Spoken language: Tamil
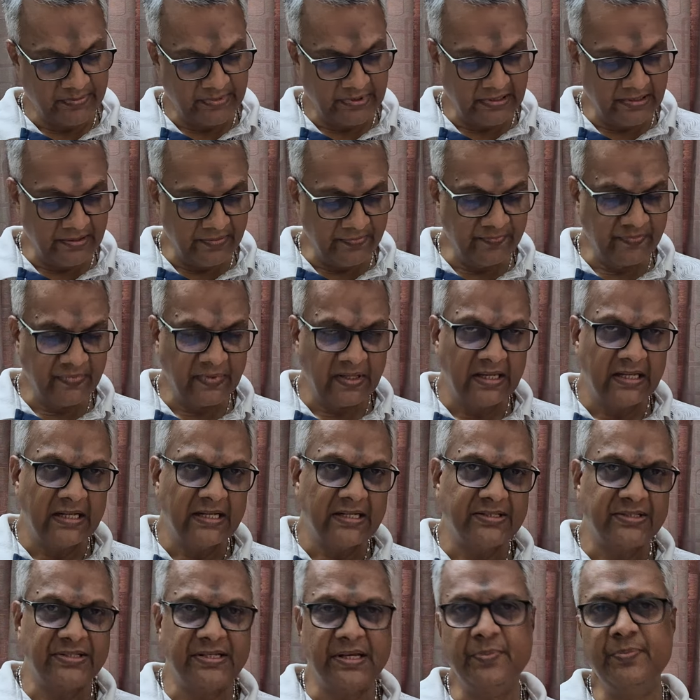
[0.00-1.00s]
மேலும்
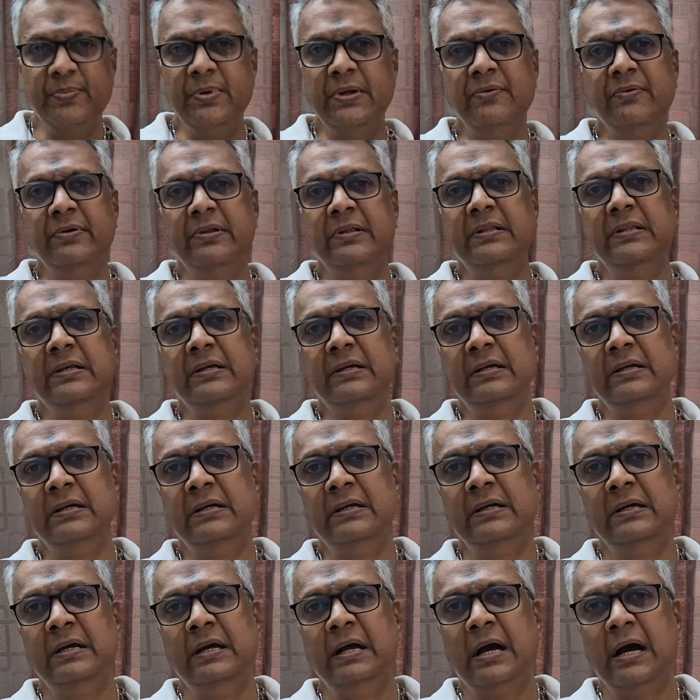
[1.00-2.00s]
செபி வந்து
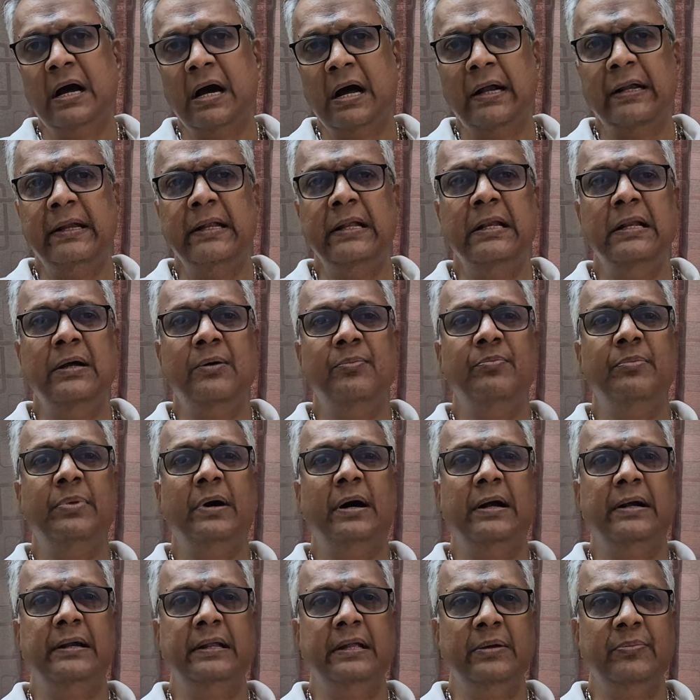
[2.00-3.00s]
அனில்
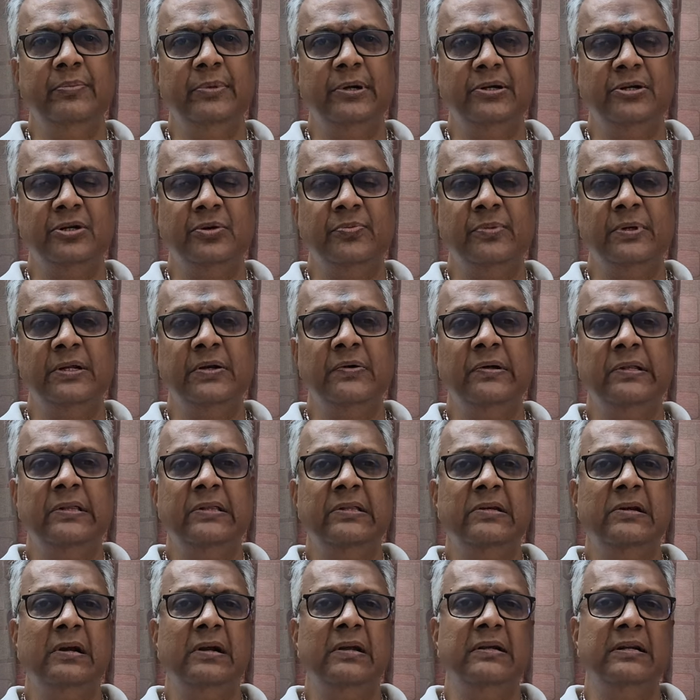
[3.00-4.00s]
அம்பானி மற்றும்
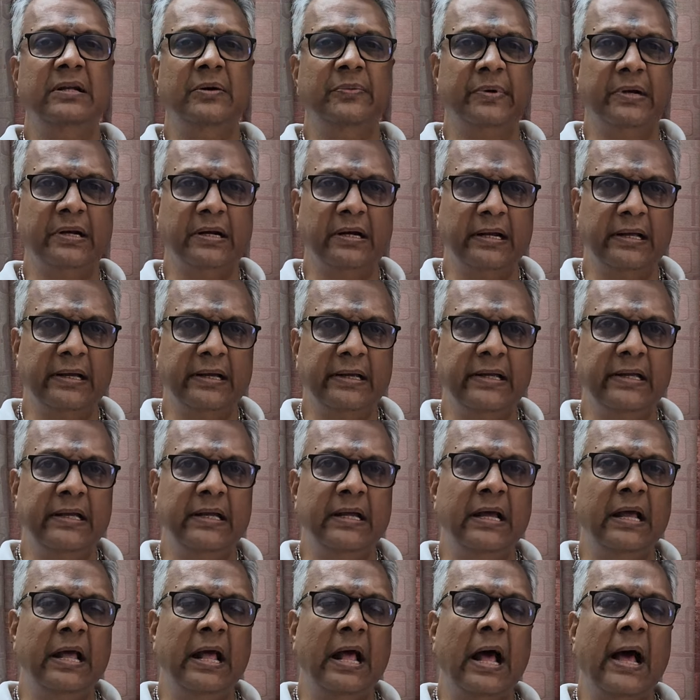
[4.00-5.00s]
இருபத்தி நாலு நபர்களை
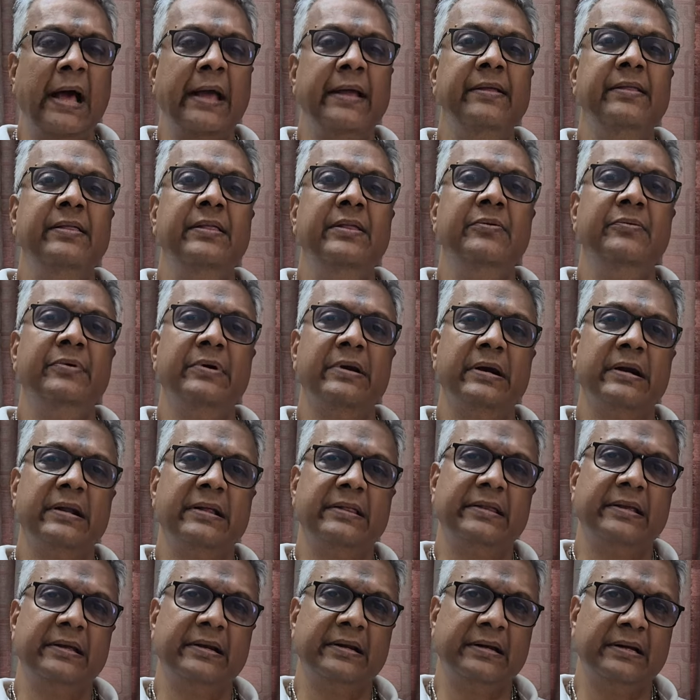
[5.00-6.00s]
ஐந்து
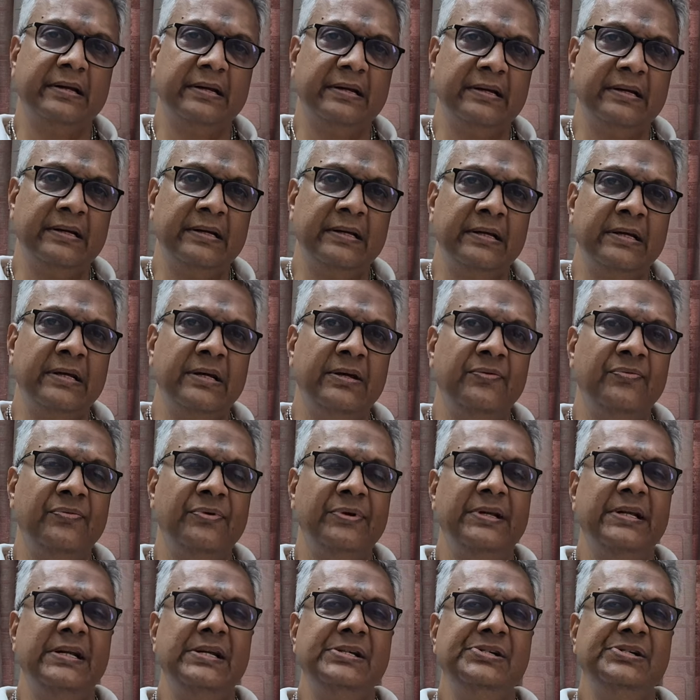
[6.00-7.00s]
வருடத்திற்கு
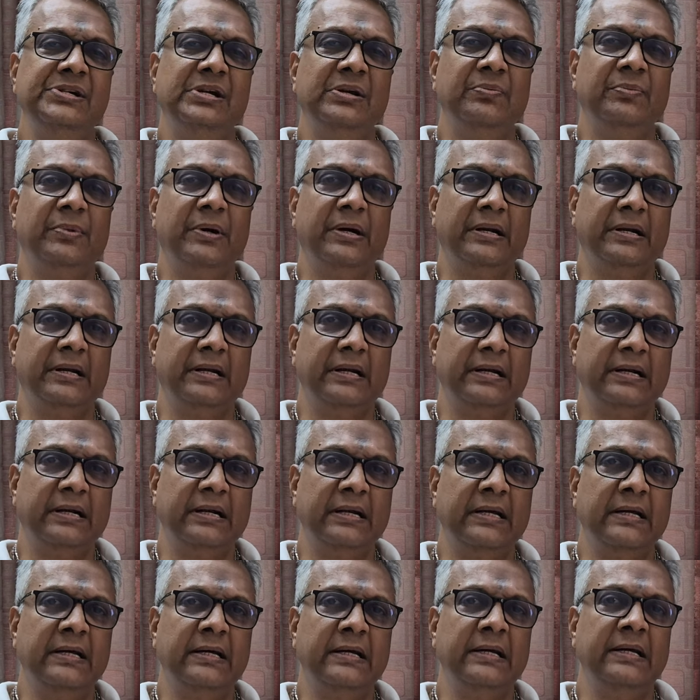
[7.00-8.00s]
ஃபினான்ஷியல்
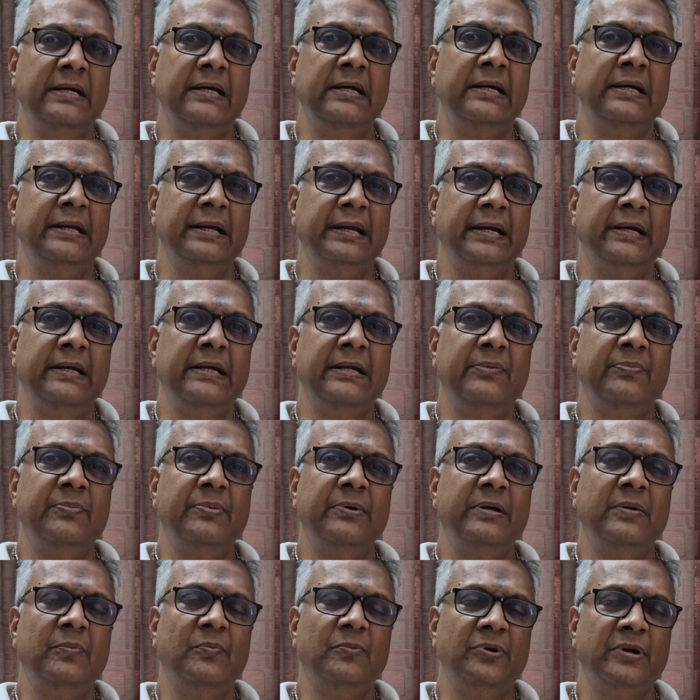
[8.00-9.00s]
மார்க்கெட்டில் என்டர்
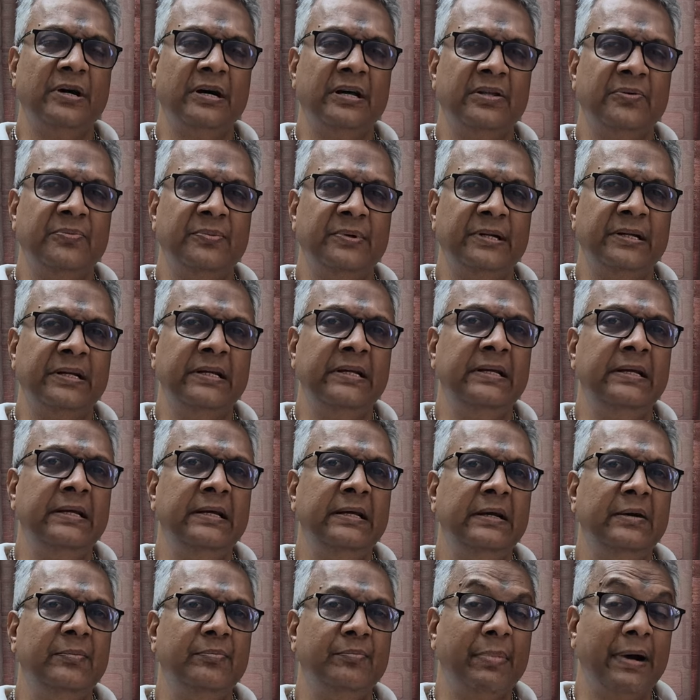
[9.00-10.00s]
பண்ண முடியாதபடி
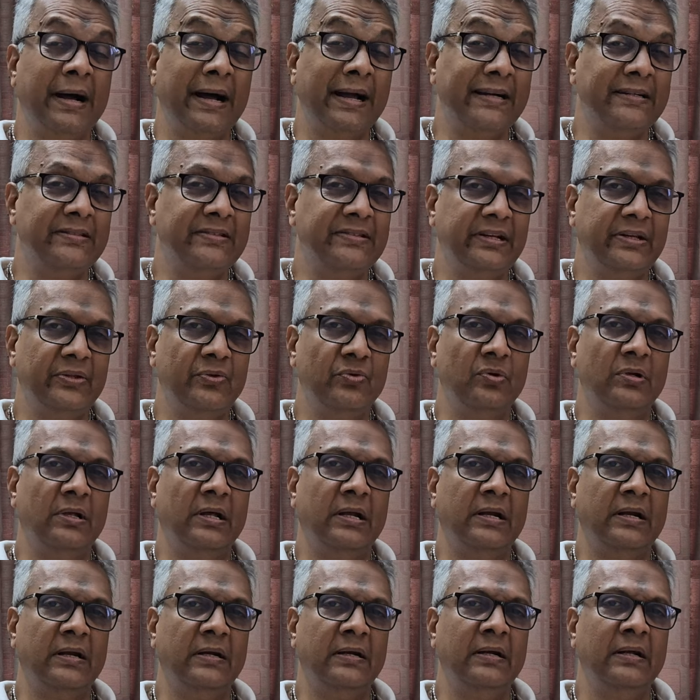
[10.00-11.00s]
பேன்
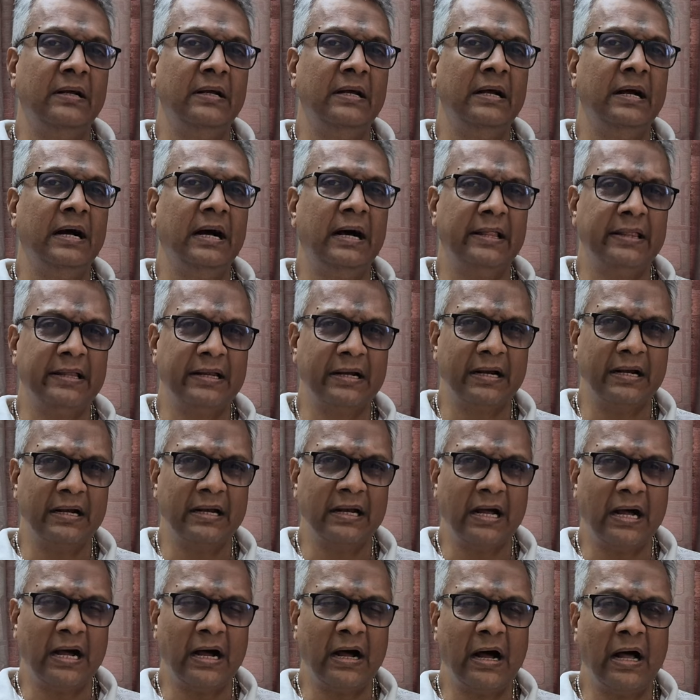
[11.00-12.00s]
செய்துள்ளார்கள் அதனால்
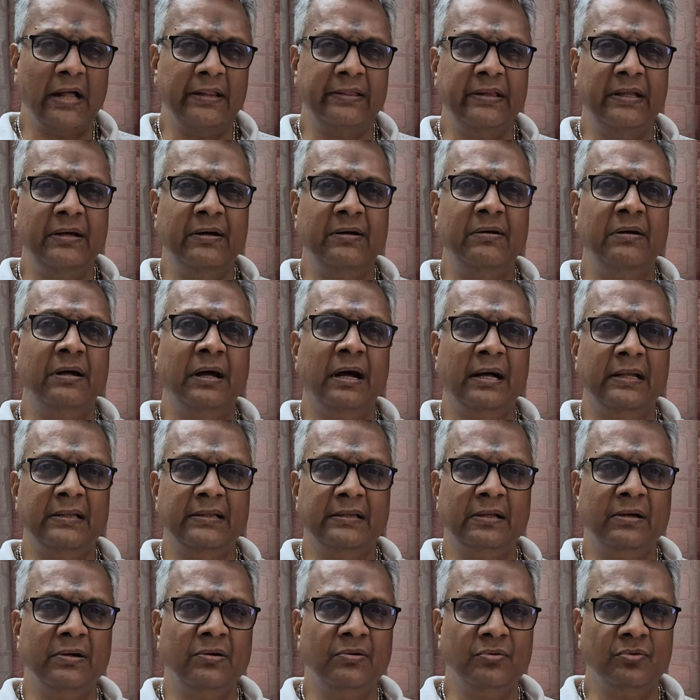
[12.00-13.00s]
அந்த
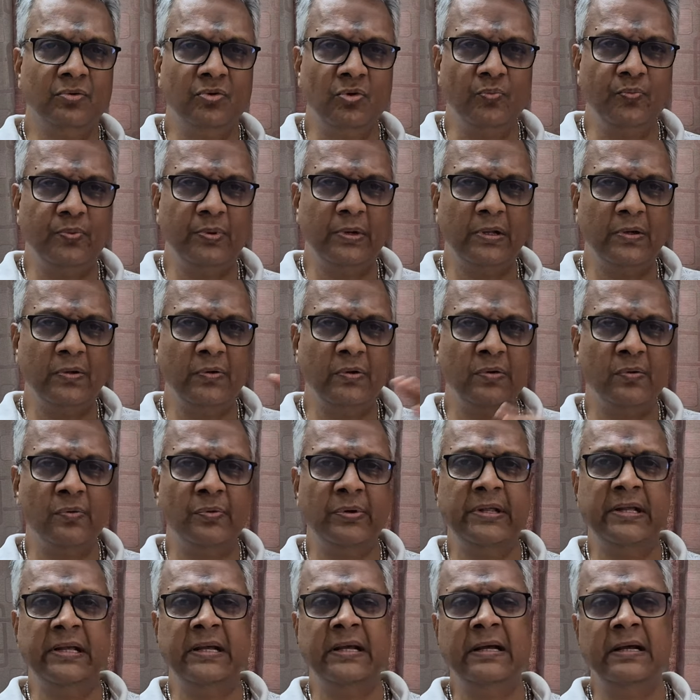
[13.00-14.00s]
அந்த குரூப்பில்
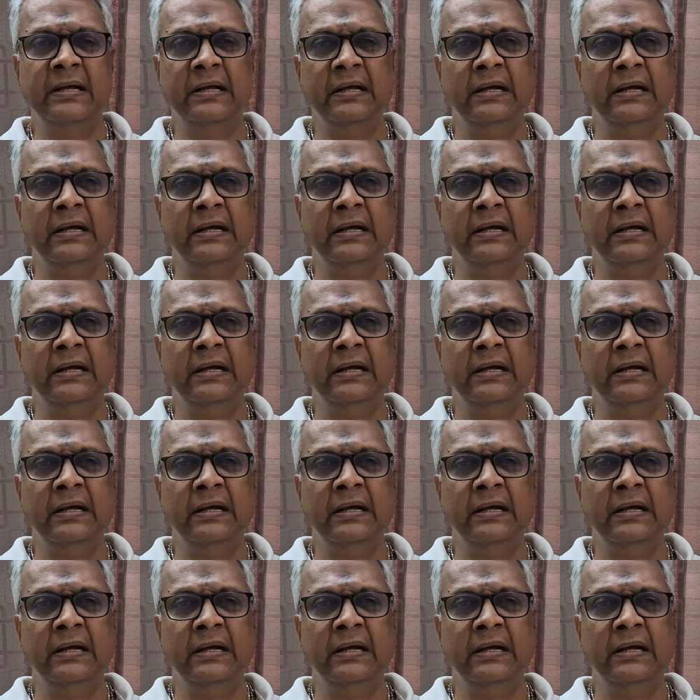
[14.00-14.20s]
இருக்கக்கூடிய